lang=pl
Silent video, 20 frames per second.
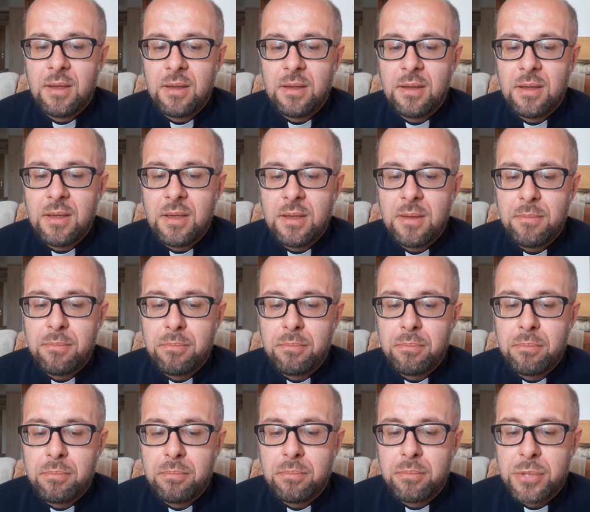E,
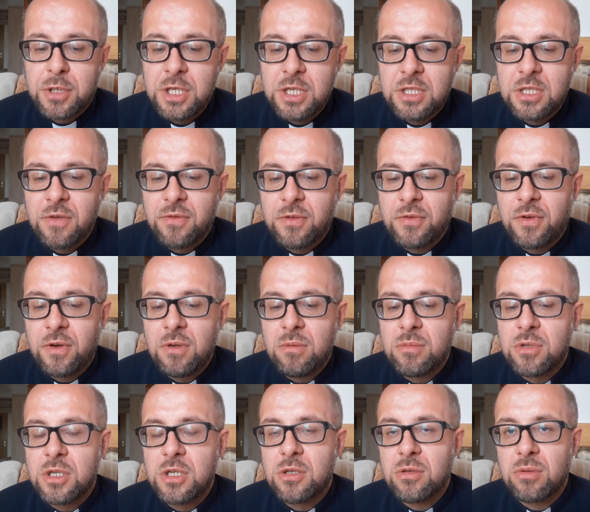przyjdzie w
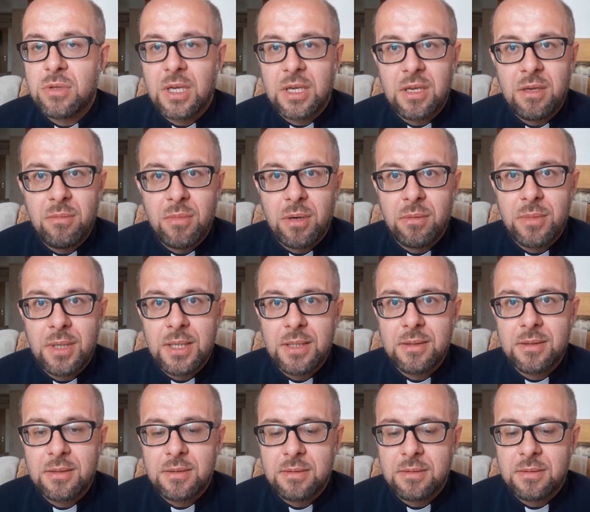Twoim życiu taki
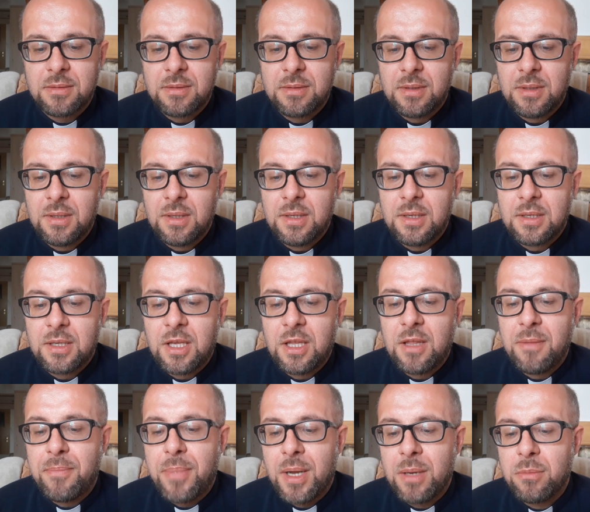moment,
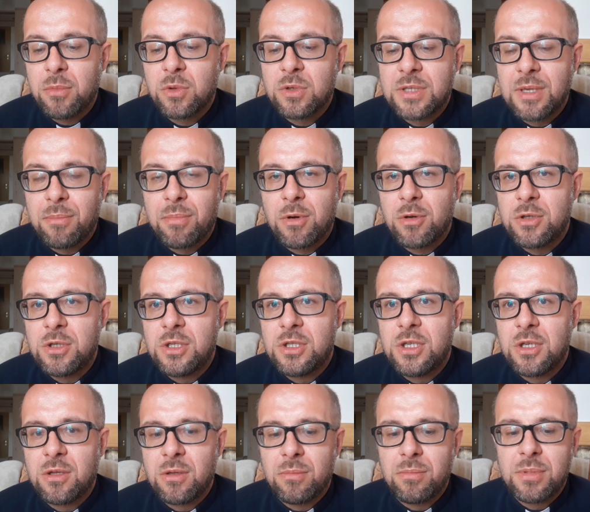kiedy Pan Bóg zaprosi
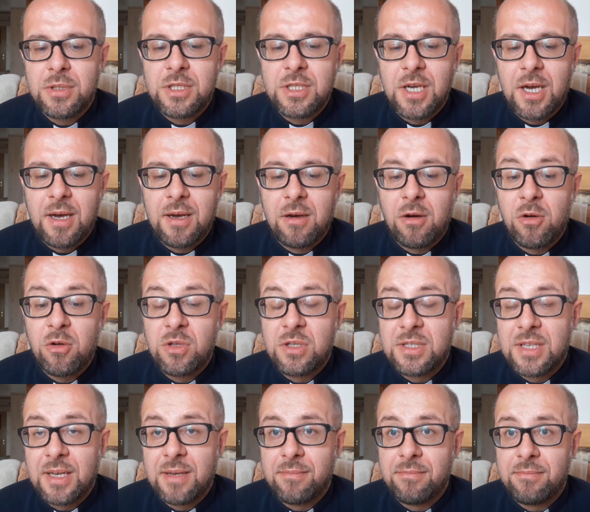Cię do bycia
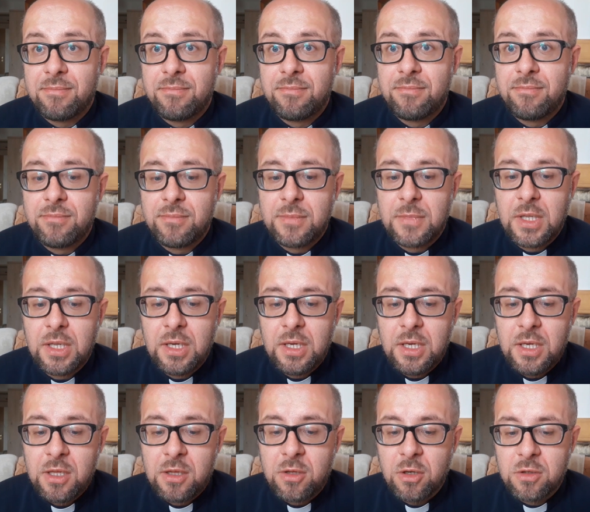ojcem
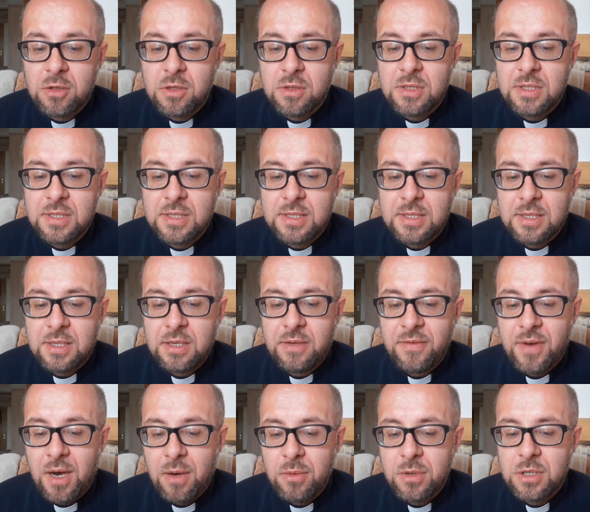i to, co
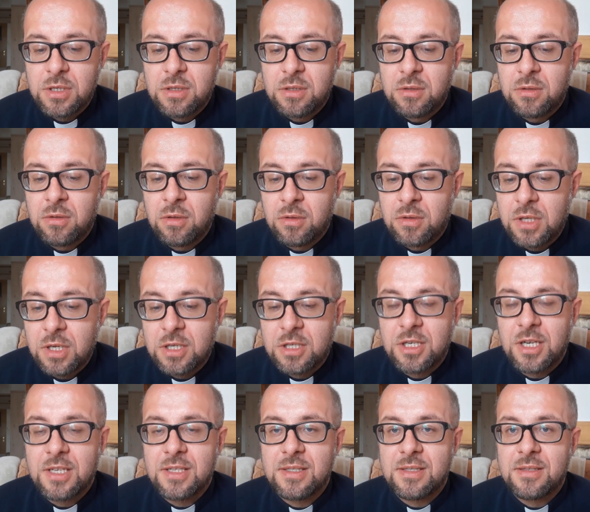zyskiwałeś
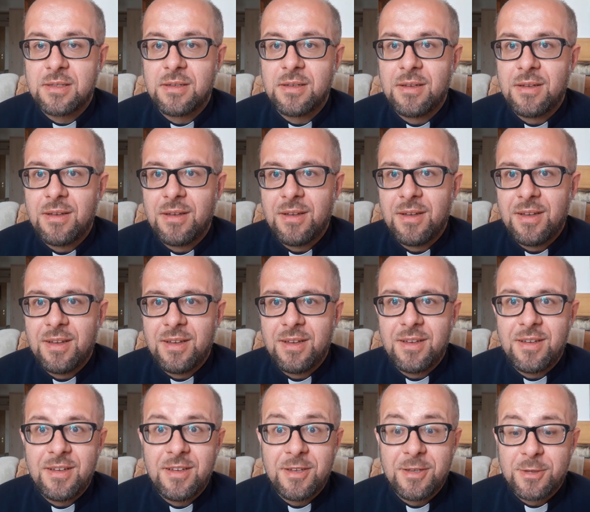dotychczas,
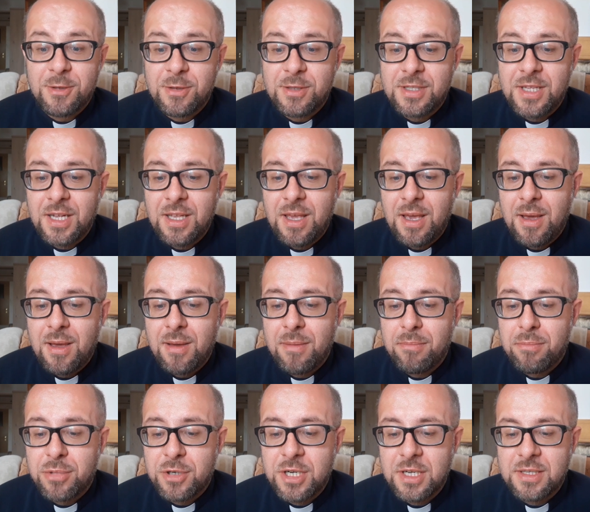e, zostanie
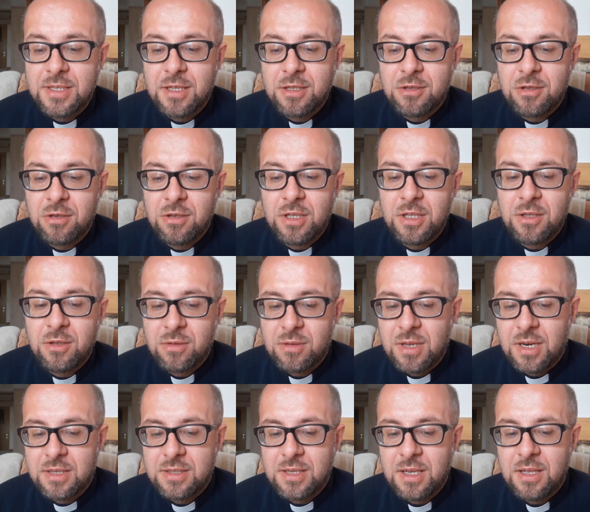przeznaczone do
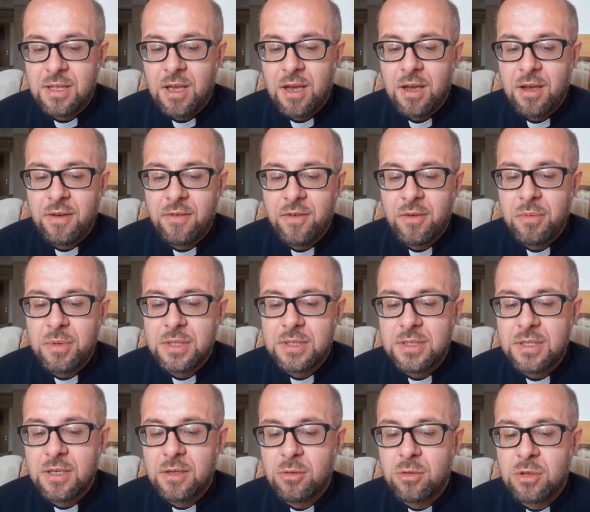tracenia wobec
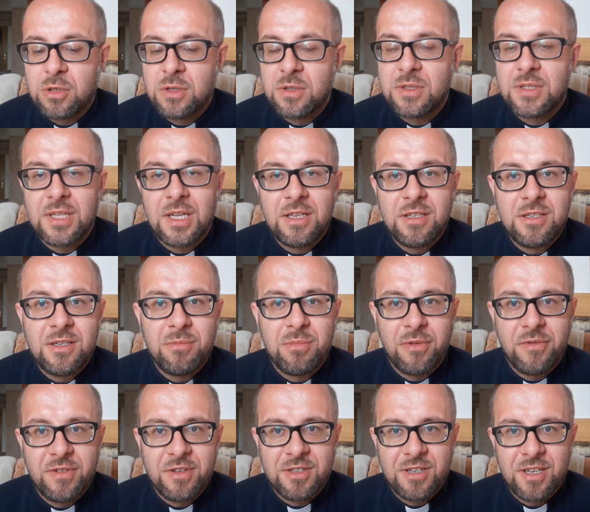tych, którzy zostali Ci
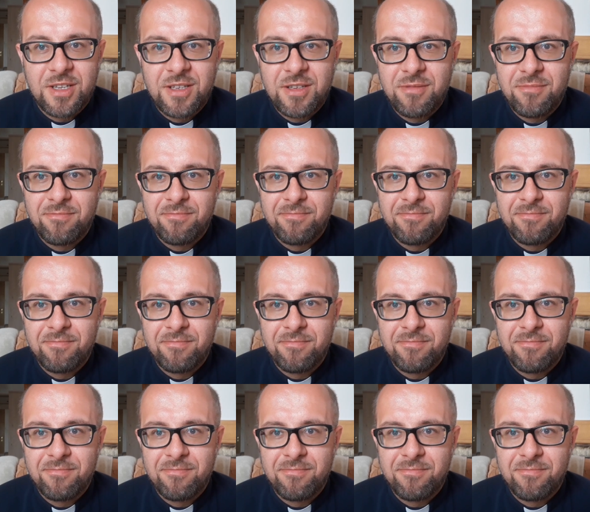powierzeni.